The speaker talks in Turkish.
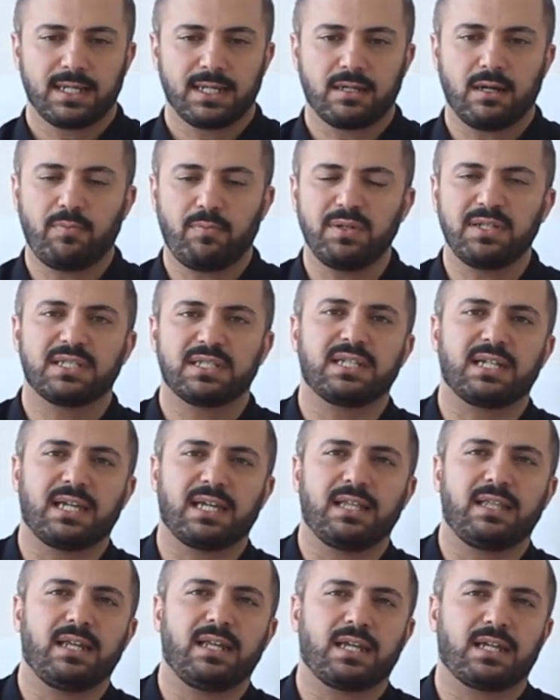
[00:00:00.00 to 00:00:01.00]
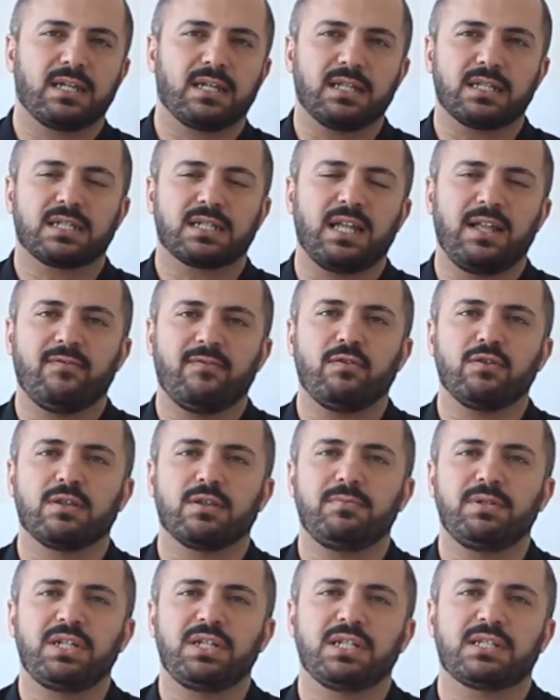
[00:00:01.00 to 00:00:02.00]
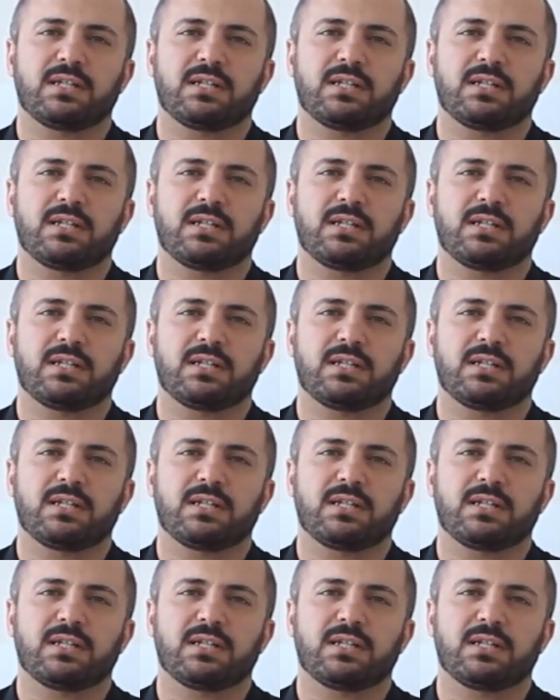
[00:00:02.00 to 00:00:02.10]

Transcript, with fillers: Kapınıza gelerek ya da telefonla bir şey